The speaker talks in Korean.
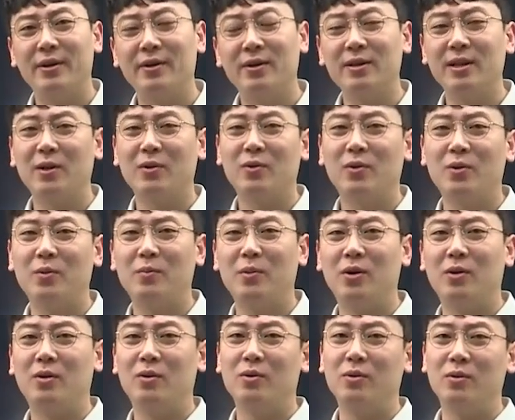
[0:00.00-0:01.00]
그렇다고
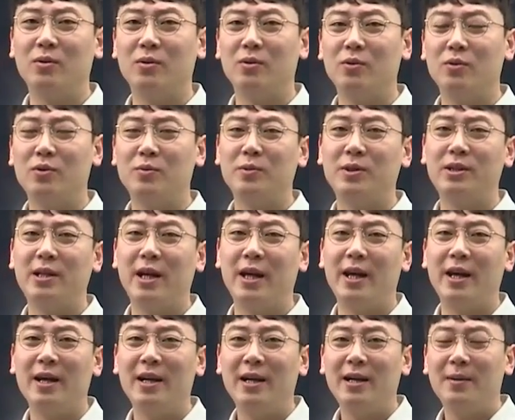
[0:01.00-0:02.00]
뭐 요즘
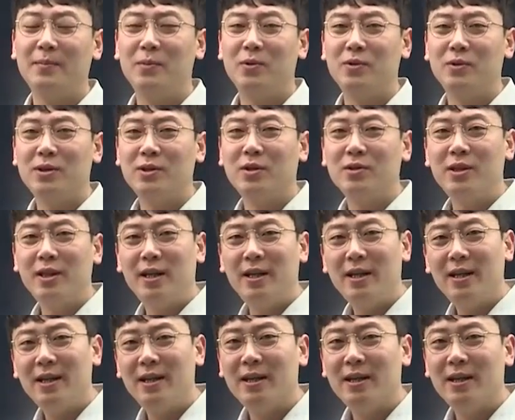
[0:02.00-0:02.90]
시대에 뭐 스터디